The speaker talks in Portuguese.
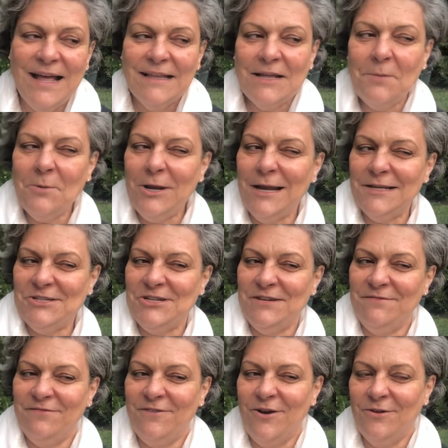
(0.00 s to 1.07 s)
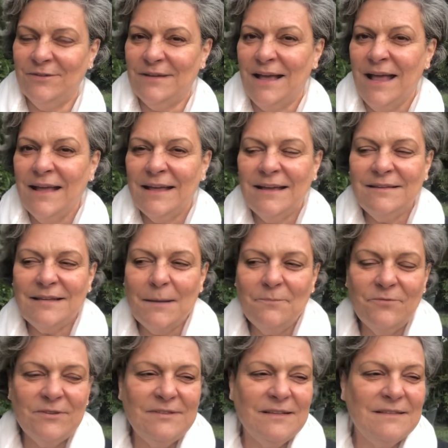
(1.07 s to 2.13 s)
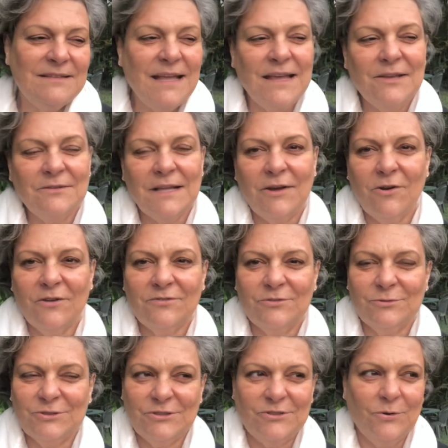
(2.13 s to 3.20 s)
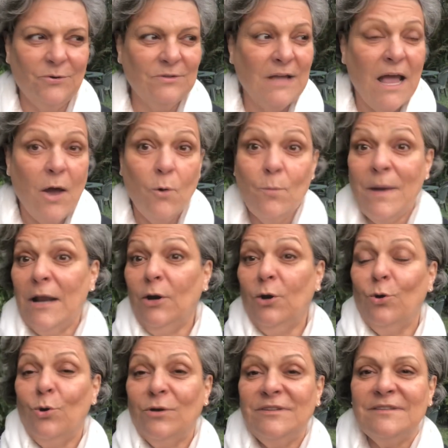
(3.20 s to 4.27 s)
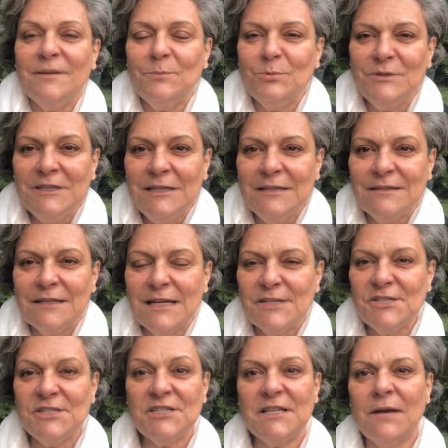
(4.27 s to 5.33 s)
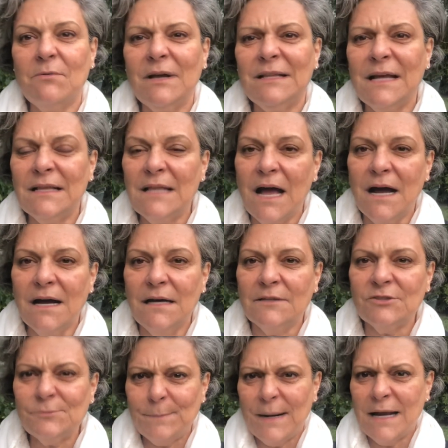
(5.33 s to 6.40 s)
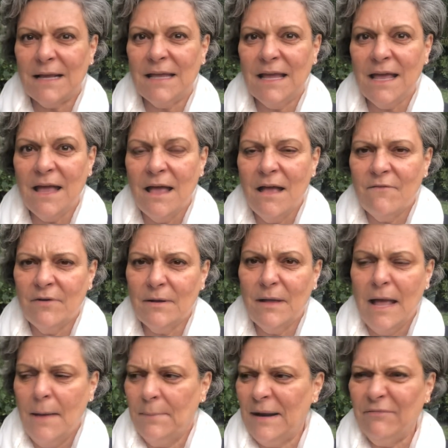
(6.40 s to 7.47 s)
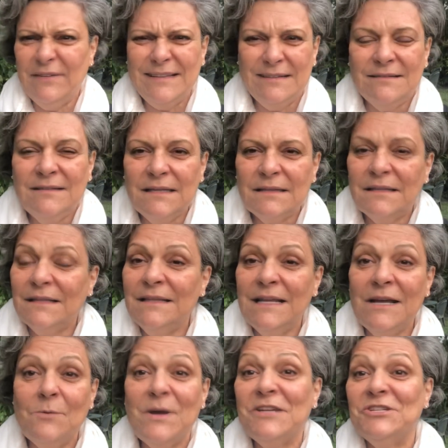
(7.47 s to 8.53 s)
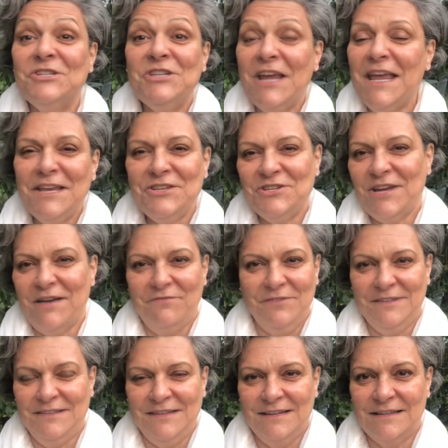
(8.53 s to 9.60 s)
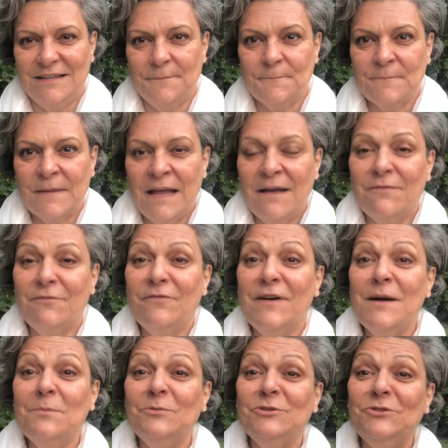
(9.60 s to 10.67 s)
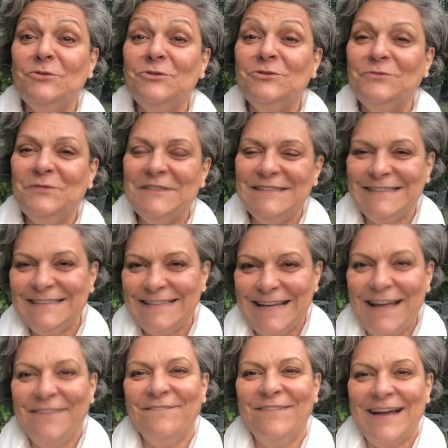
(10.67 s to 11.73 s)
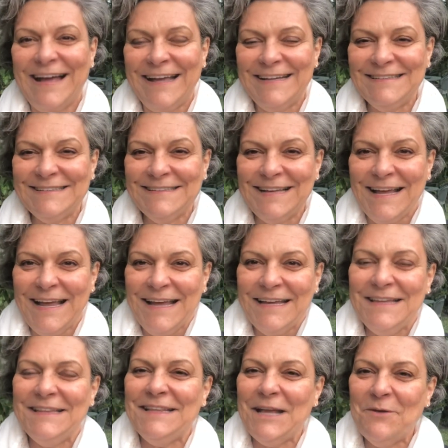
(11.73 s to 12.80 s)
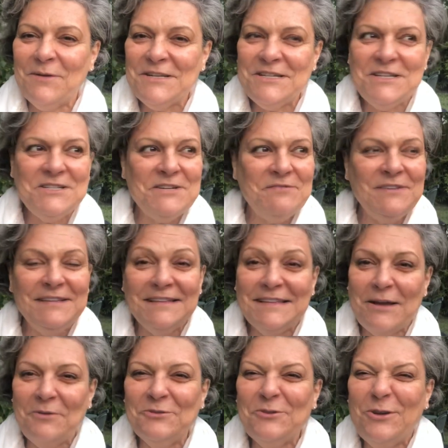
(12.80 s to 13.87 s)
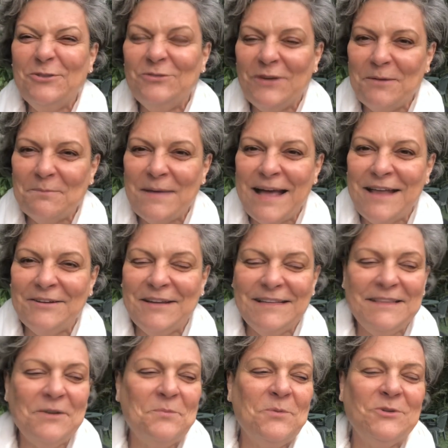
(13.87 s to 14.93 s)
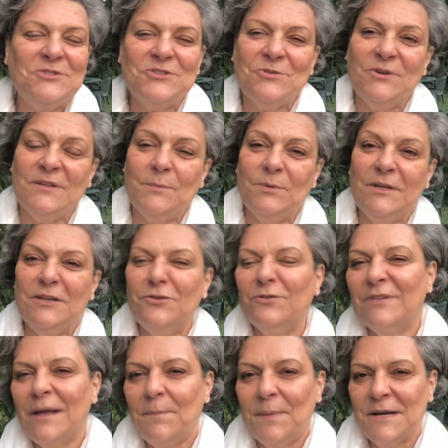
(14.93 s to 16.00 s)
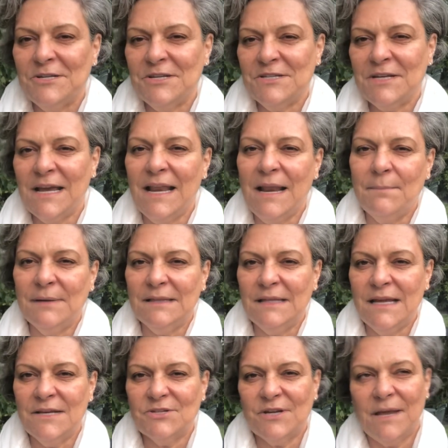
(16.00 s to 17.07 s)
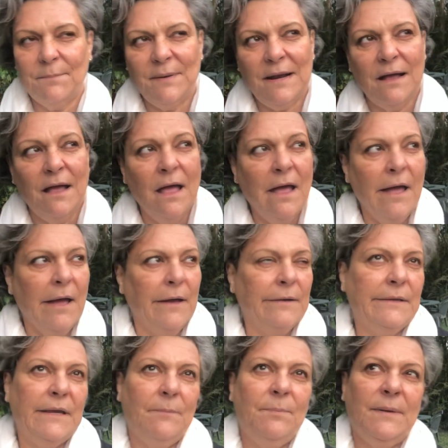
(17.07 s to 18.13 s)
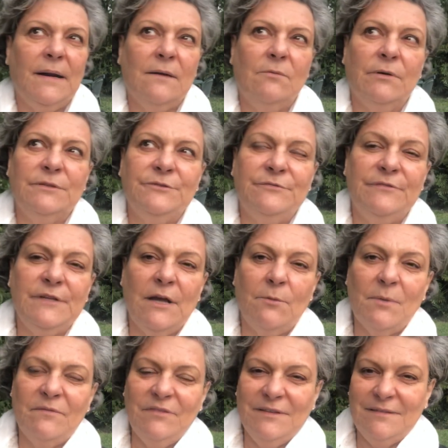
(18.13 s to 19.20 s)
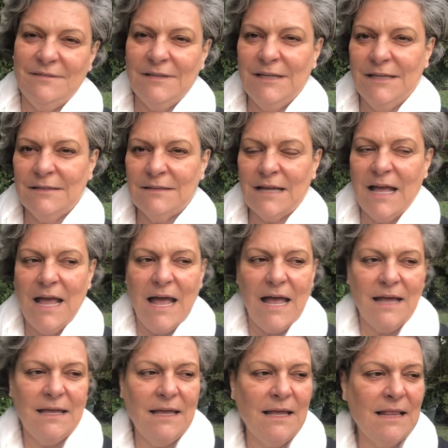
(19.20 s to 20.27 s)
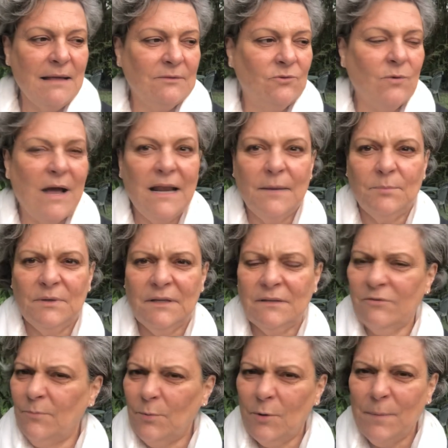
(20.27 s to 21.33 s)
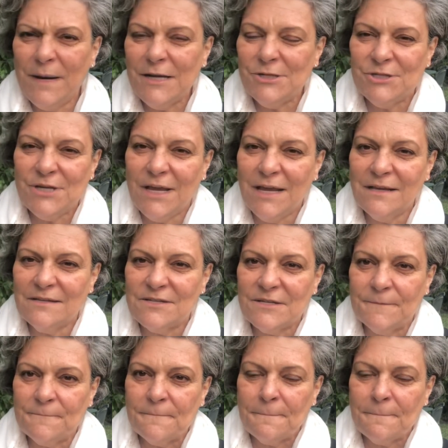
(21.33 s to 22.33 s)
Dá uma olhadinha em volta, quem sabe você tem um negócio gostoso, uma louça bonita que a gente está guardada há anos, para quê? Para visita? Não, a gente é a visita. Vamos nos visitar mais. Que tal a gente visitar o nosso armário, que tem um monte de coisa bonita, e usar para a gente? Aquela bandeja que é para que é para quando vier uma visita, aquela toalha bonita, vamos pôr para a gente.